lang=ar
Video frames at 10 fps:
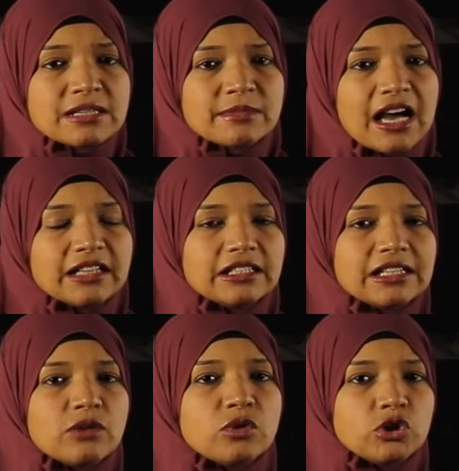لازم نحدد
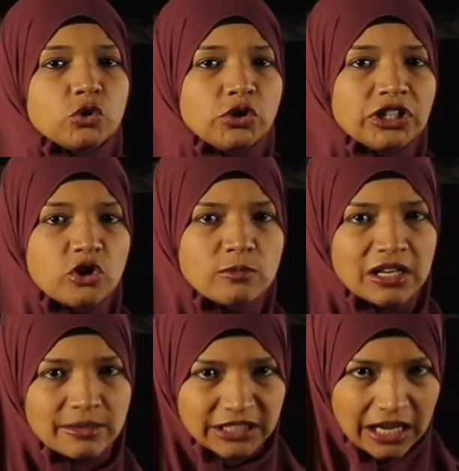الأول نوع الجملة
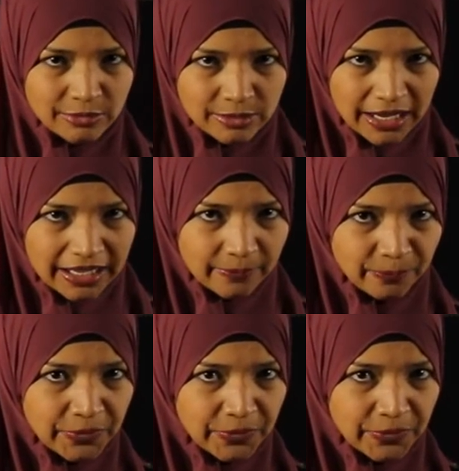اللي بتعامل معاها